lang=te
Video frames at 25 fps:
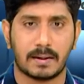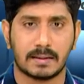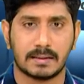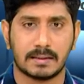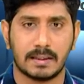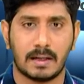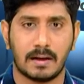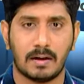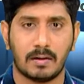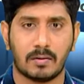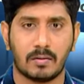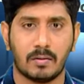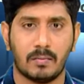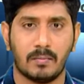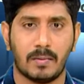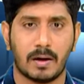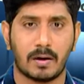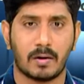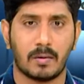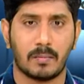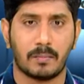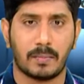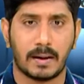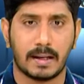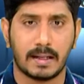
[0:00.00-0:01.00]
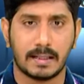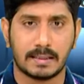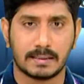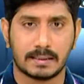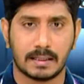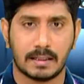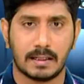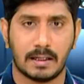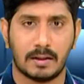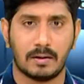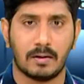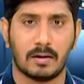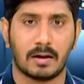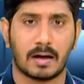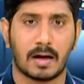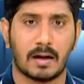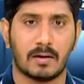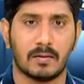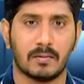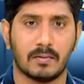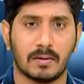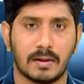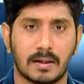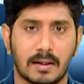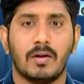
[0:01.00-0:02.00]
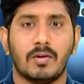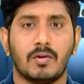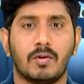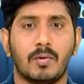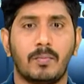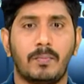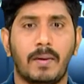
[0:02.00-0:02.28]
పక్షాలకు మరో పరీక్ష ఎదురుకానుంది